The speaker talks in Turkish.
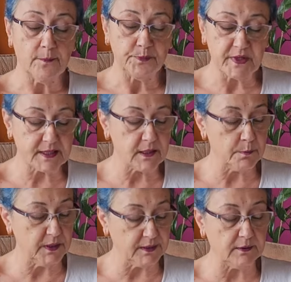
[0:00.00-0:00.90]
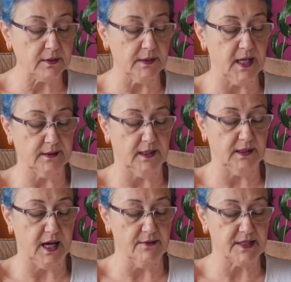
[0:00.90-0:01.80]
Nasır batık tırnak
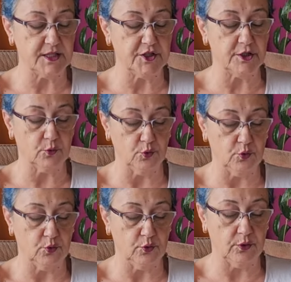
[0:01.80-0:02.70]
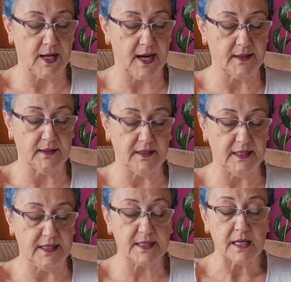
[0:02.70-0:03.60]
tedavisi için uygun günlerde
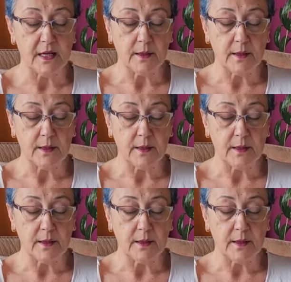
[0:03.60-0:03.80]
değiliz.